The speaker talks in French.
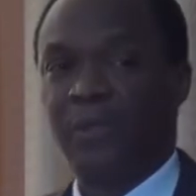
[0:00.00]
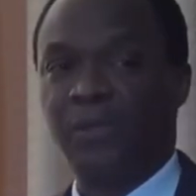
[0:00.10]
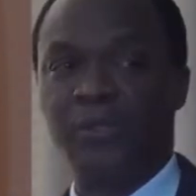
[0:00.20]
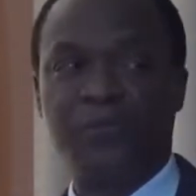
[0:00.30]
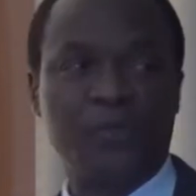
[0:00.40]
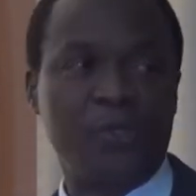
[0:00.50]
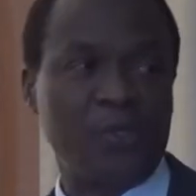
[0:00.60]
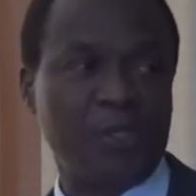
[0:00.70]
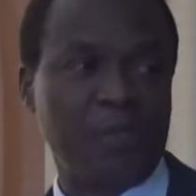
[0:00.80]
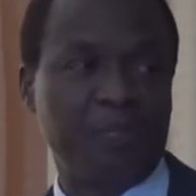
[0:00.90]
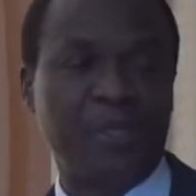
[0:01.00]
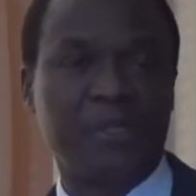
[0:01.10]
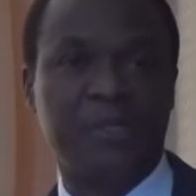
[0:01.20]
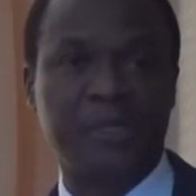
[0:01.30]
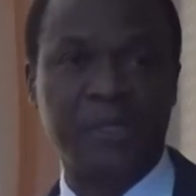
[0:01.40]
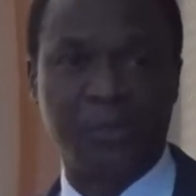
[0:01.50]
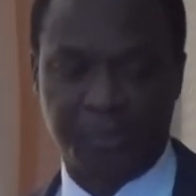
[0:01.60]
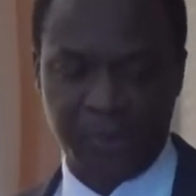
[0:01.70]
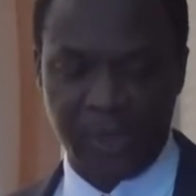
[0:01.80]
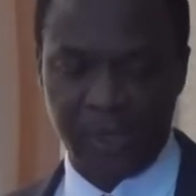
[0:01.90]
Je ne vous donnerai pas ici le
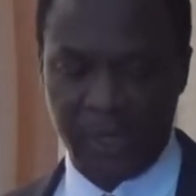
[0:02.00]
prix d'un